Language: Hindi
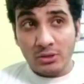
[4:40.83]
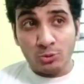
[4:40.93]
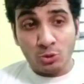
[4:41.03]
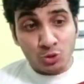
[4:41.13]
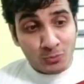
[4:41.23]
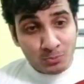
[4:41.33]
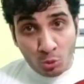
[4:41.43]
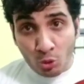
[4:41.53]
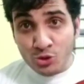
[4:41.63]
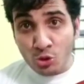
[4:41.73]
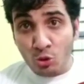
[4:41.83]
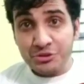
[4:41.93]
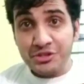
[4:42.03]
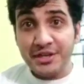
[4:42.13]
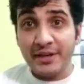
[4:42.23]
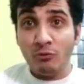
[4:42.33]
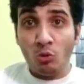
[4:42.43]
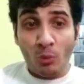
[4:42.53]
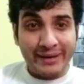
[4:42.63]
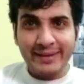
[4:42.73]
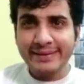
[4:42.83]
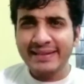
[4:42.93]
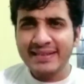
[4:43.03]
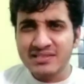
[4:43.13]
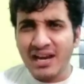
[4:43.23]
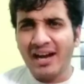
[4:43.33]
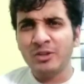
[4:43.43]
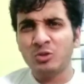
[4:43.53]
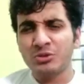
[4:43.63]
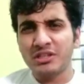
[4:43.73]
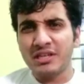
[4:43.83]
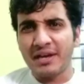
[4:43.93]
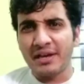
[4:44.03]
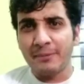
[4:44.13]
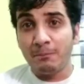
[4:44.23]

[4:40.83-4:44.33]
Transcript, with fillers: दोस्तों बो जो होती है वो वायलिन की जान होती है